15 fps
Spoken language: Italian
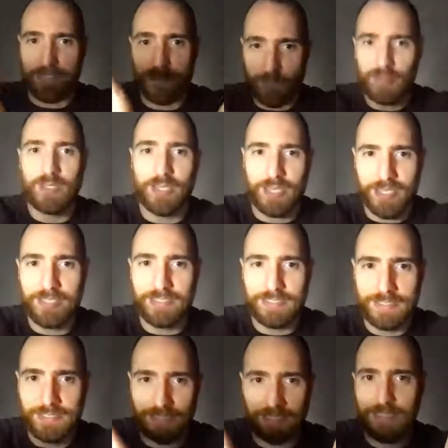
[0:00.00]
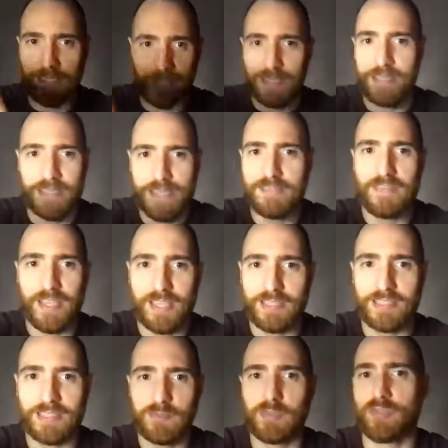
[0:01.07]
riempire di eh,
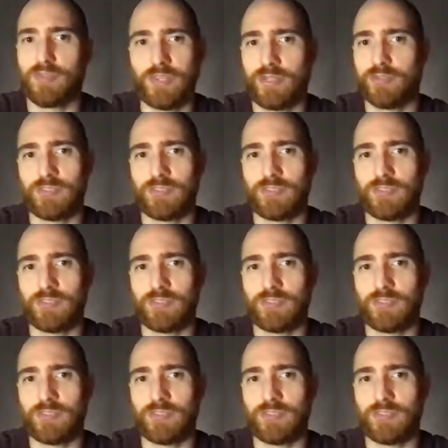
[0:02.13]
eventi, bisogna